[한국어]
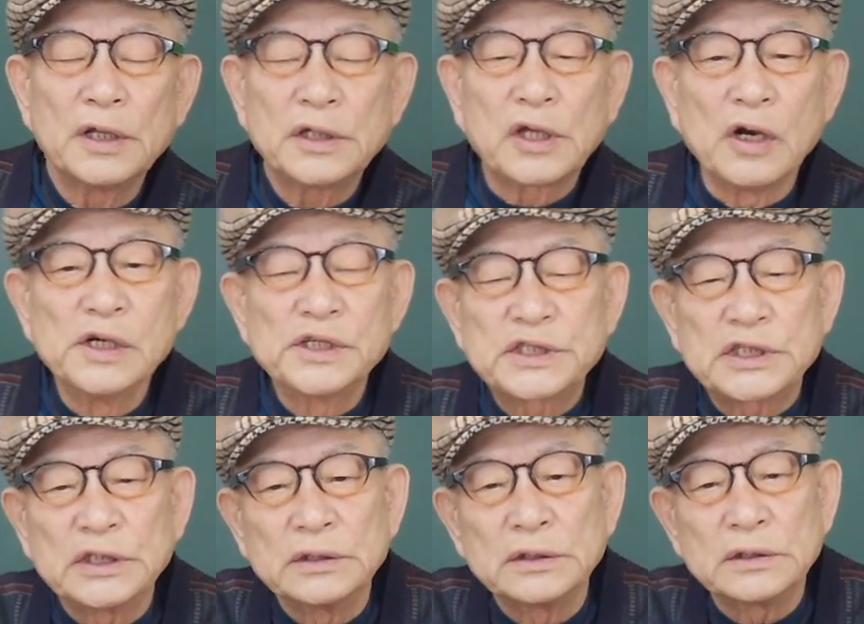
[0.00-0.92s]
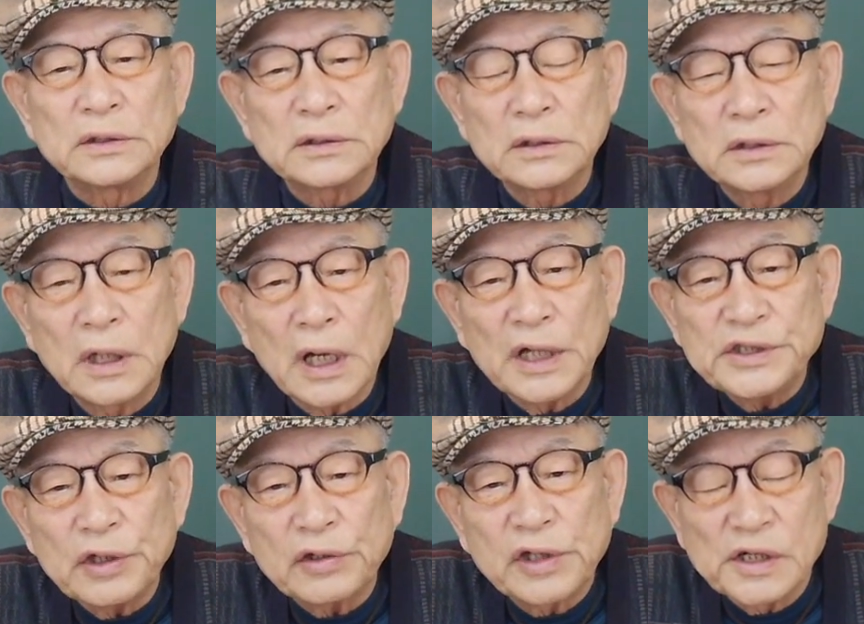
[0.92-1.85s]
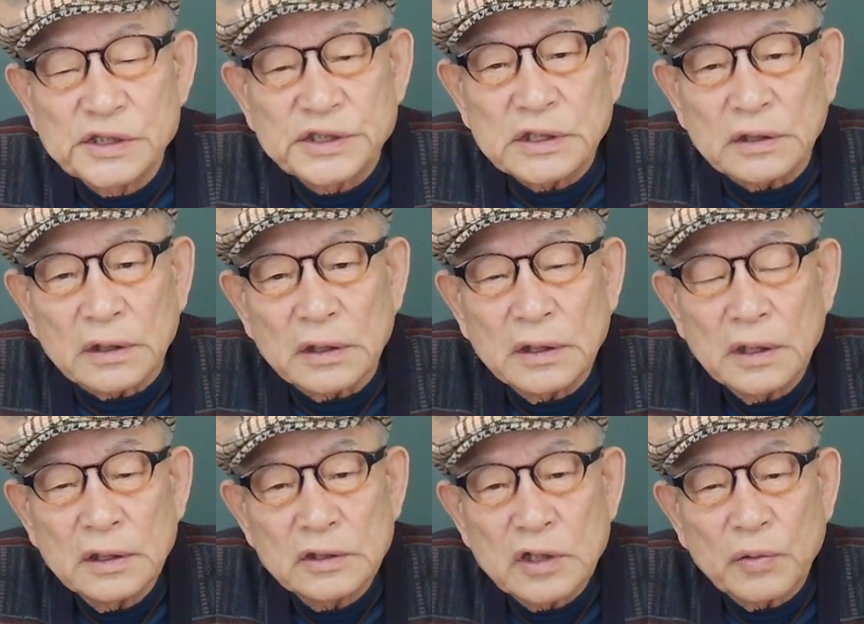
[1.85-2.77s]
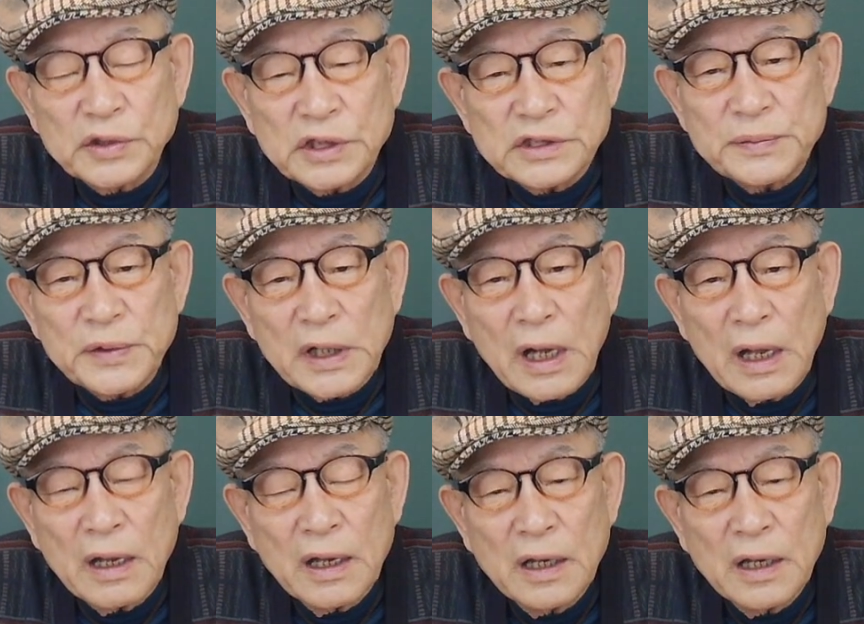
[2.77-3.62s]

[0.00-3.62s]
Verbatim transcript: 결승 아시죠? 결승 들어보셨습니까?